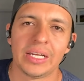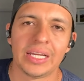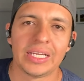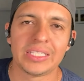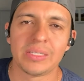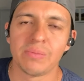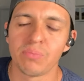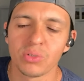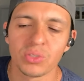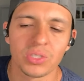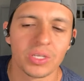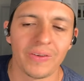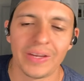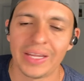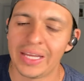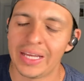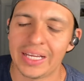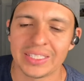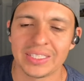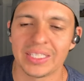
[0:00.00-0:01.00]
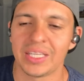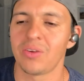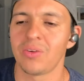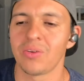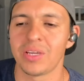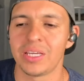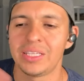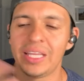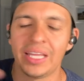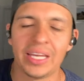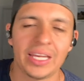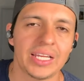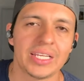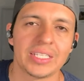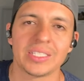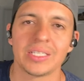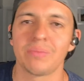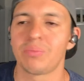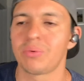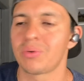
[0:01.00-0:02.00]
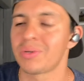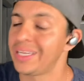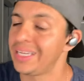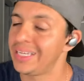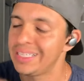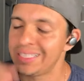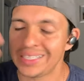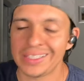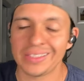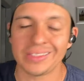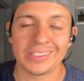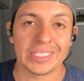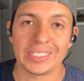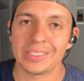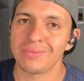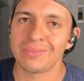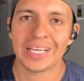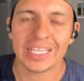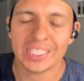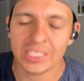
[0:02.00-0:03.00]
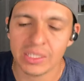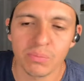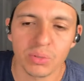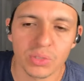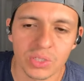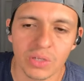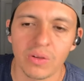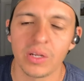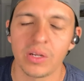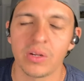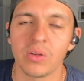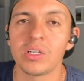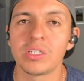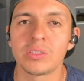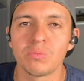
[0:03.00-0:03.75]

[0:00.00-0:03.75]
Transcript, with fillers: es imposible hacer lo que Denny hace porque es casi imposible, ¿no?